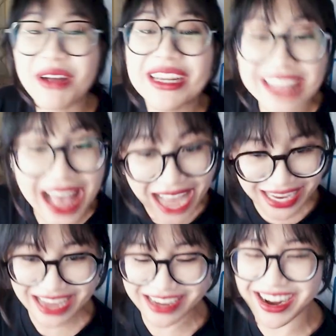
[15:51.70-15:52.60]
dai
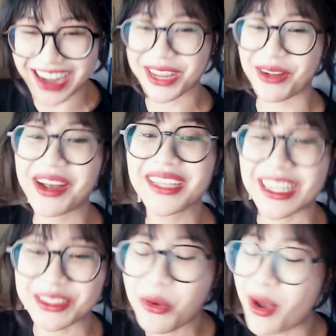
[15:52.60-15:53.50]
ấy Cười kiểu cười
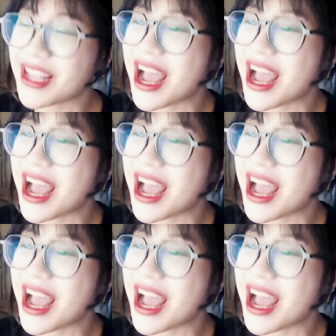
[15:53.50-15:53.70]
sắc sụa ra